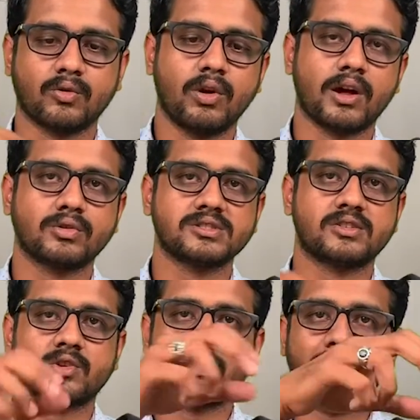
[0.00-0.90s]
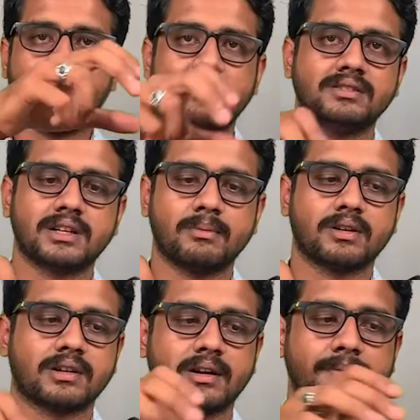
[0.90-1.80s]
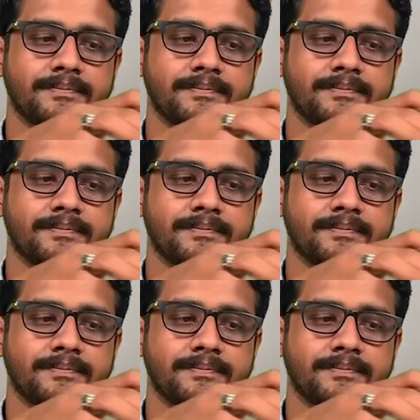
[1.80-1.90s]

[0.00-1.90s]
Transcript: உள்ள கொஷின் இருக்கும் மேலே வந்து நமக்கு